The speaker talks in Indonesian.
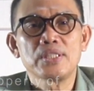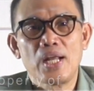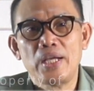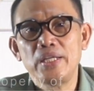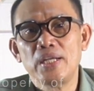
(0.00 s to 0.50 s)

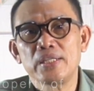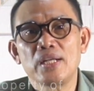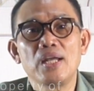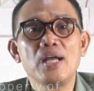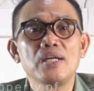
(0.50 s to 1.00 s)
Terakhir
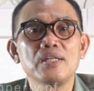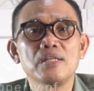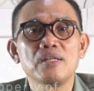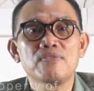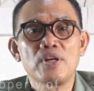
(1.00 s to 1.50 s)
adalah
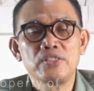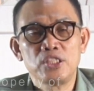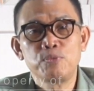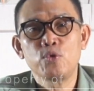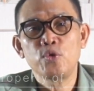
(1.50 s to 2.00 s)
uh,
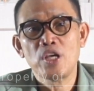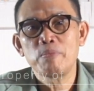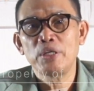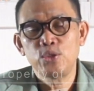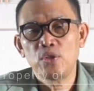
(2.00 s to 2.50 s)
Francis
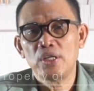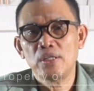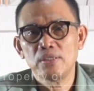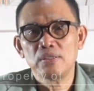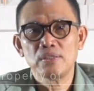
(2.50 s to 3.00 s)
Fukuyama juga